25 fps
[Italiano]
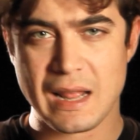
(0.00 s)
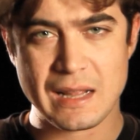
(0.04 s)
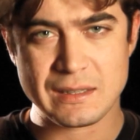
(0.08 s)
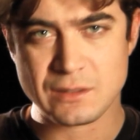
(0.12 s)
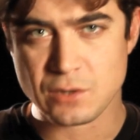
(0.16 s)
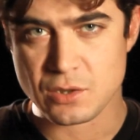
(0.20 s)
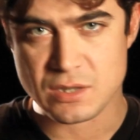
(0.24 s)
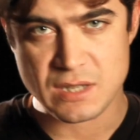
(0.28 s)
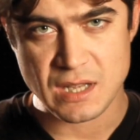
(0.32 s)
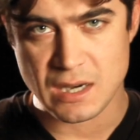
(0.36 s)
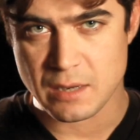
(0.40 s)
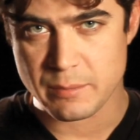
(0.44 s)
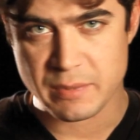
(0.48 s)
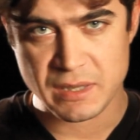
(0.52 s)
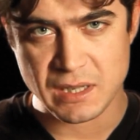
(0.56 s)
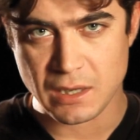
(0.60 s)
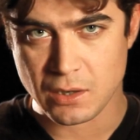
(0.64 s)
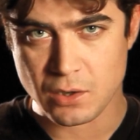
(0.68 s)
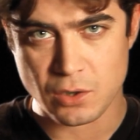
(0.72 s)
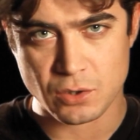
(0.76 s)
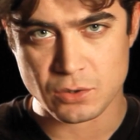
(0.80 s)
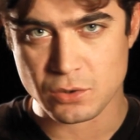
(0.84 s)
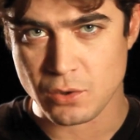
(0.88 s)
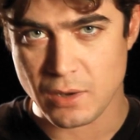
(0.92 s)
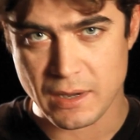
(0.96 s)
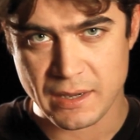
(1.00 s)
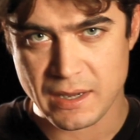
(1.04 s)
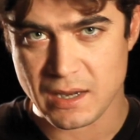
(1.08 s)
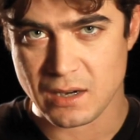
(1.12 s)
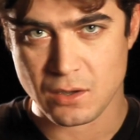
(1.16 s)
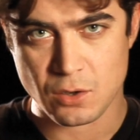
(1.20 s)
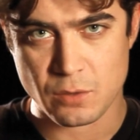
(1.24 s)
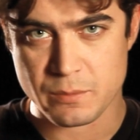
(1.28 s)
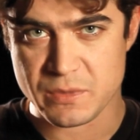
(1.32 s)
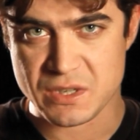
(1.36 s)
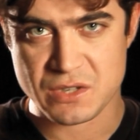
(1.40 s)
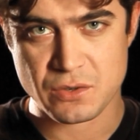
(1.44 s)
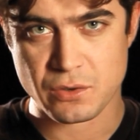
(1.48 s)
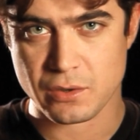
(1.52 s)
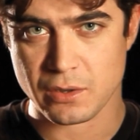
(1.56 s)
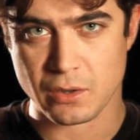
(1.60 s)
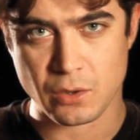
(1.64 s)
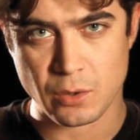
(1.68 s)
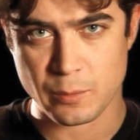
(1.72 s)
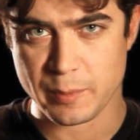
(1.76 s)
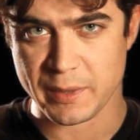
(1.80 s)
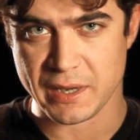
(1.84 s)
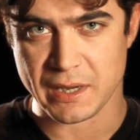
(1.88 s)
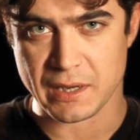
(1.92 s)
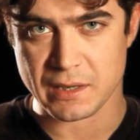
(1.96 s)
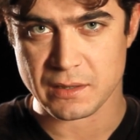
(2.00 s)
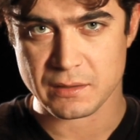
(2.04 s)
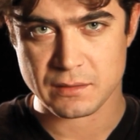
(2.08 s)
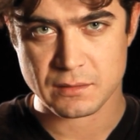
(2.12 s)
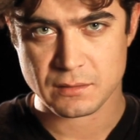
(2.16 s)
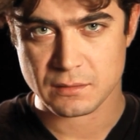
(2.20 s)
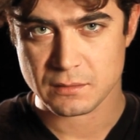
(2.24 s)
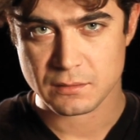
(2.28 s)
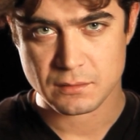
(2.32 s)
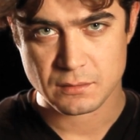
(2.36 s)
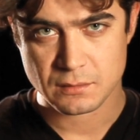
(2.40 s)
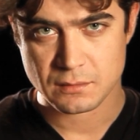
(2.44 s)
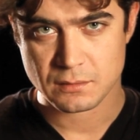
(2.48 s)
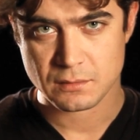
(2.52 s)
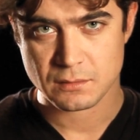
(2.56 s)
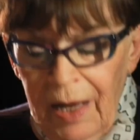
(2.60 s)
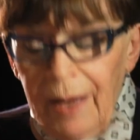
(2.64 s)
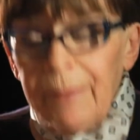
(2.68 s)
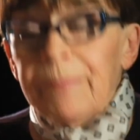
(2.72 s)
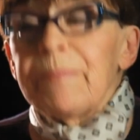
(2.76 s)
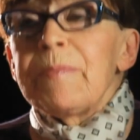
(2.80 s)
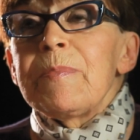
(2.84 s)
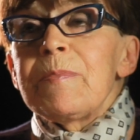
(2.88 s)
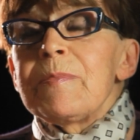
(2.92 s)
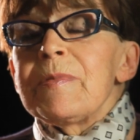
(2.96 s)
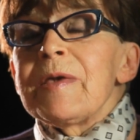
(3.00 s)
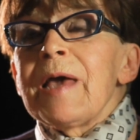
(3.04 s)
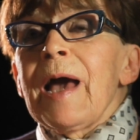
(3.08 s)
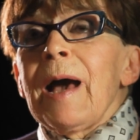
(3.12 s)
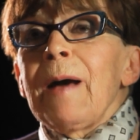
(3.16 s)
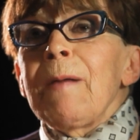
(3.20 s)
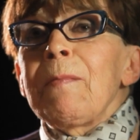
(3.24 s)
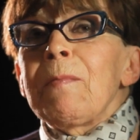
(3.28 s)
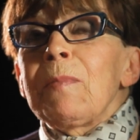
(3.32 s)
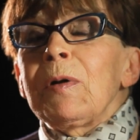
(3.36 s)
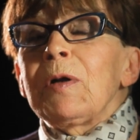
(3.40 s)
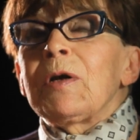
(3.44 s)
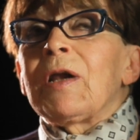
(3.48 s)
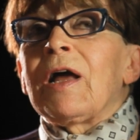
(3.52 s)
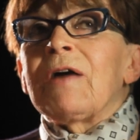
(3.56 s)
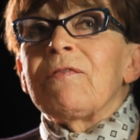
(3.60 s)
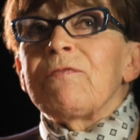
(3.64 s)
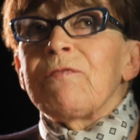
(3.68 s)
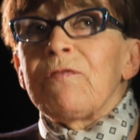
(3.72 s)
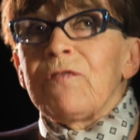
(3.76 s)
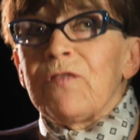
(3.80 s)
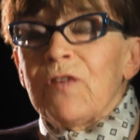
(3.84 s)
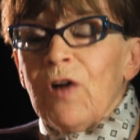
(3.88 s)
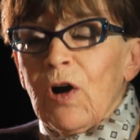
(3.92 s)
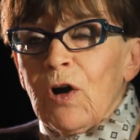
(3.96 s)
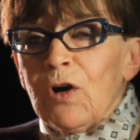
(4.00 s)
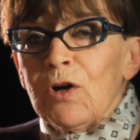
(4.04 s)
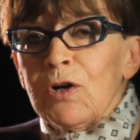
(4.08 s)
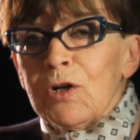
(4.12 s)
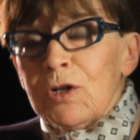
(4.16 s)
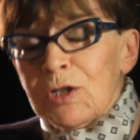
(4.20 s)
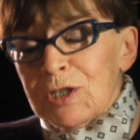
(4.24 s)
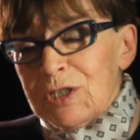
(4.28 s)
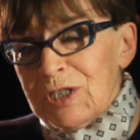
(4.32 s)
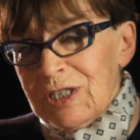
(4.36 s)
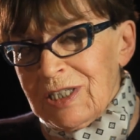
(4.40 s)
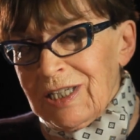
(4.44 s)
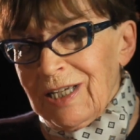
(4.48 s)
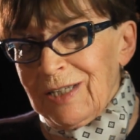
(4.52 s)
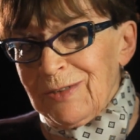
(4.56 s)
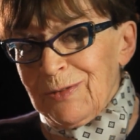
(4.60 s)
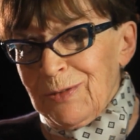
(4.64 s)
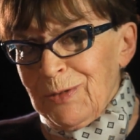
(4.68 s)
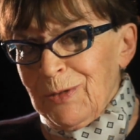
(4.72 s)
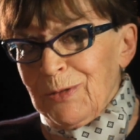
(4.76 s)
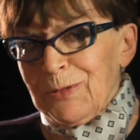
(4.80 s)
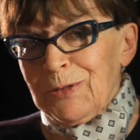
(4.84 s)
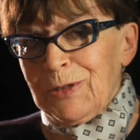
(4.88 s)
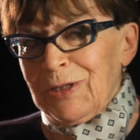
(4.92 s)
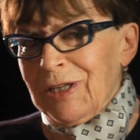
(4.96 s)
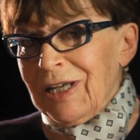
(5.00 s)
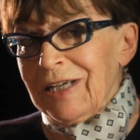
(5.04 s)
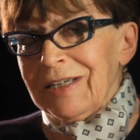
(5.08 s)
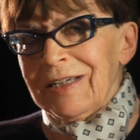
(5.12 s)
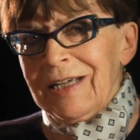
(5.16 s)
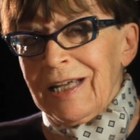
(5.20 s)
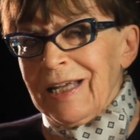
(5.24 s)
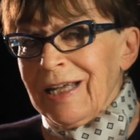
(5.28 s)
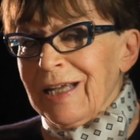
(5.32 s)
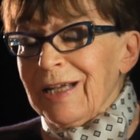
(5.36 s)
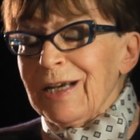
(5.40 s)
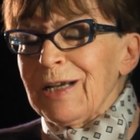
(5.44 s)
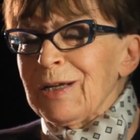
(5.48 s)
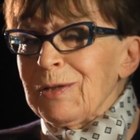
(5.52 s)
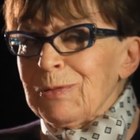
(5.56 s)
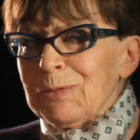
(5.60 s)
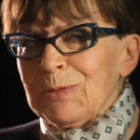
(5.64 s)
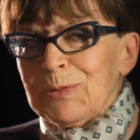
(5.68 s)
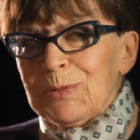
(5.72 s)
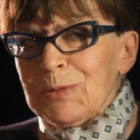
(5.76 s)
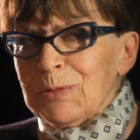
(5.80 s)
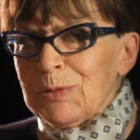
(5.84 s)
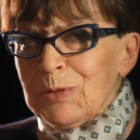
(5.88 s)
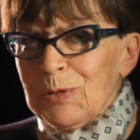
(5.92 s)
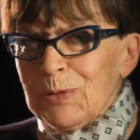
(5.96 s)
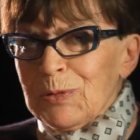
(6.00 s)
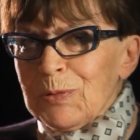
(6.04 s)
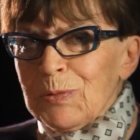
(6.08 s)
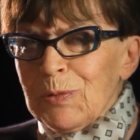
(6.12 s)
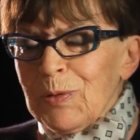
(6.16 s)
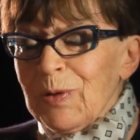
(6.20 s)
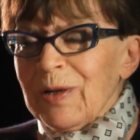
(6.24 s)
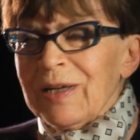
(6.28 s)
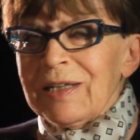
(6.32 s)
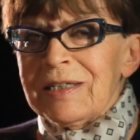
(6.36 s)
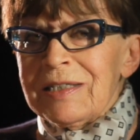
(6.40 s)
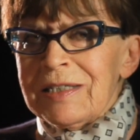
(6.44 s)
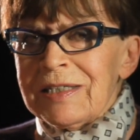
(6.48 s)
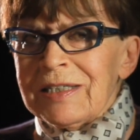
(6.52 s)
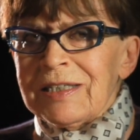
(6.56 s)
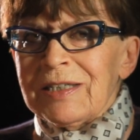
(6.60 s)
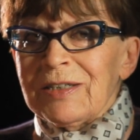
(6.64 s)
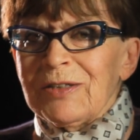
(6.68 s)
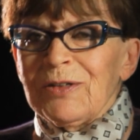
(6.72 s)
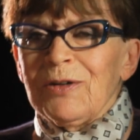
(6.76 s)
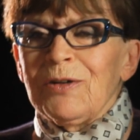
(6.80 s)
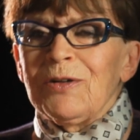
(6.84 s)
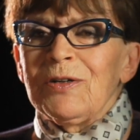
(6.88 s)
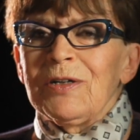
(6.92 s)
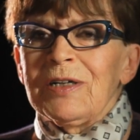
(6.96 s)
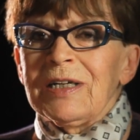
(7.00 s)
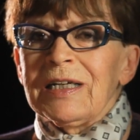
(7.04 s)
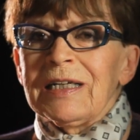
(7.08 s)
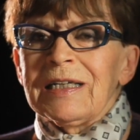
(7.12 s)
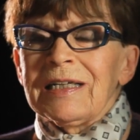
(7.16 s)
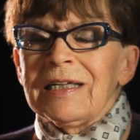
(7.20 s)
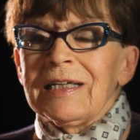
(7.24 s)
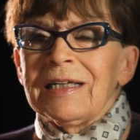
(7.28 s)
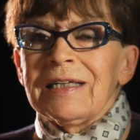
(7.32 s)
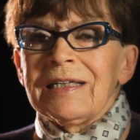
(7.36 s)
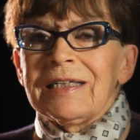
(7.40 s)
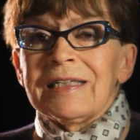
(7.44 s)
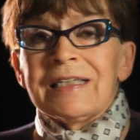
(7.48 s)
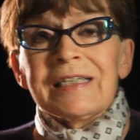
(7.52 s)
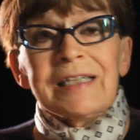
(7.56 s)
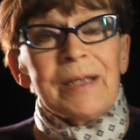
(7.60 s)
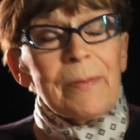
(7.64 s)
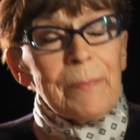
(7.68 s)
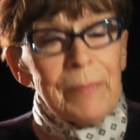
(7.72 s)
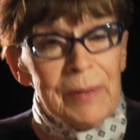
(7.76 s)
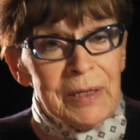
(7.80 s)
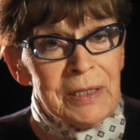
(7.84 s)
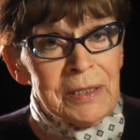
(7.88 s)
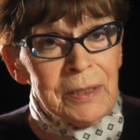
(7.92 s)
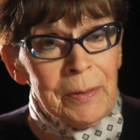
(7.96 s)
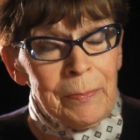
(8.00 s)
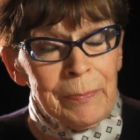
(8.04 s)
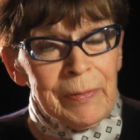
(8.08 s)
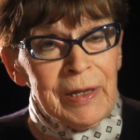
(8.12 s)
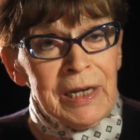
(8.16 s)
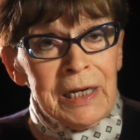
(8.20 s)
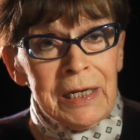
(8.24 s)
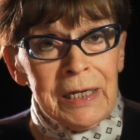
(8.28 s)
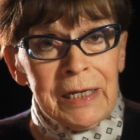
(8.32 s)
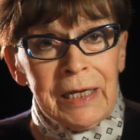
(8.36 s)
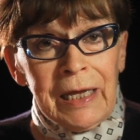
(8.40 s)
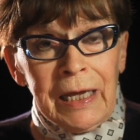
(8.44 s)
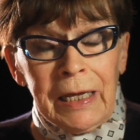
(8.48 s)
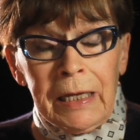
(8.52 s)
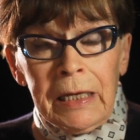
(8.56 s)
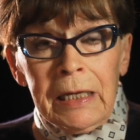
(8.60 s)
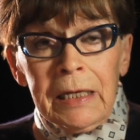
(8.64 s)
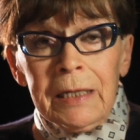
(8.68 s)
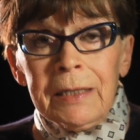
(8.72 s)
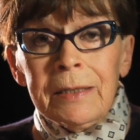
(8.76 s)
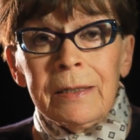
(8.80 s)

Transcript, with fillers: l'altro sarebbe d'accordo anche la Commissione europea. Abbiamo la forza di ottenere tutto questo. Sapete perché?